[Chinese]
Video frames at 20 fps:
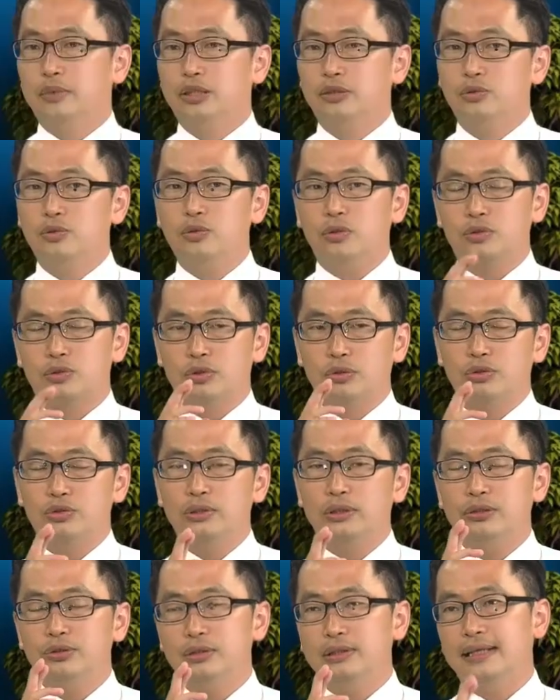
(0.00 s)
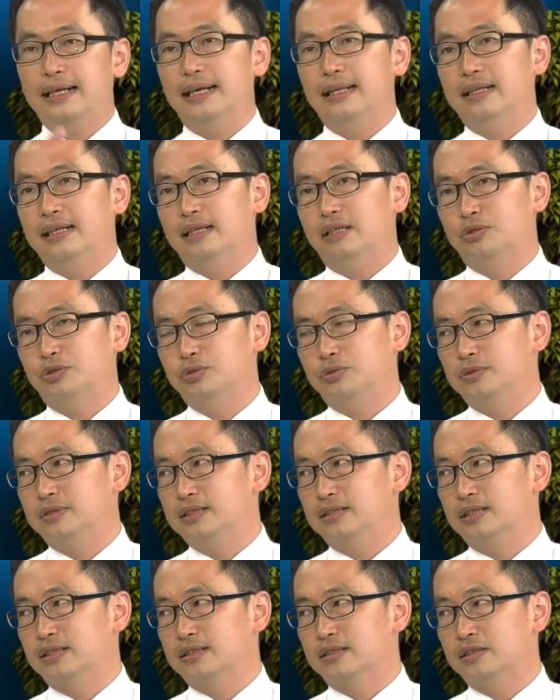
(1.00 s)
如果纯粹去看那个数
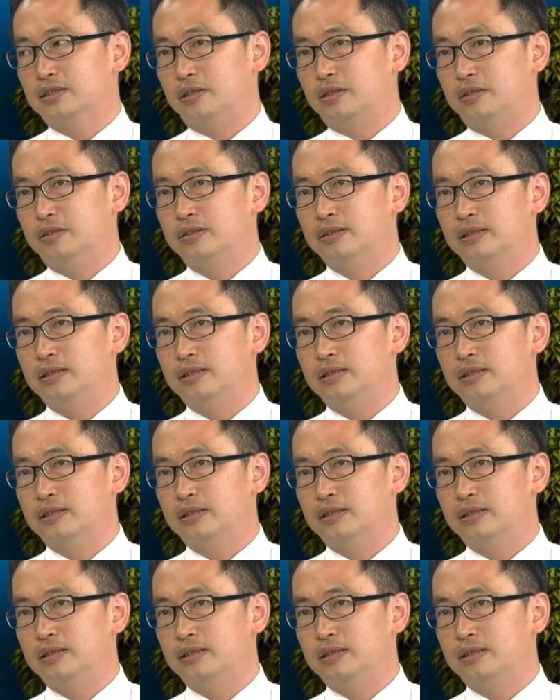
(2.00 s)
字的时候，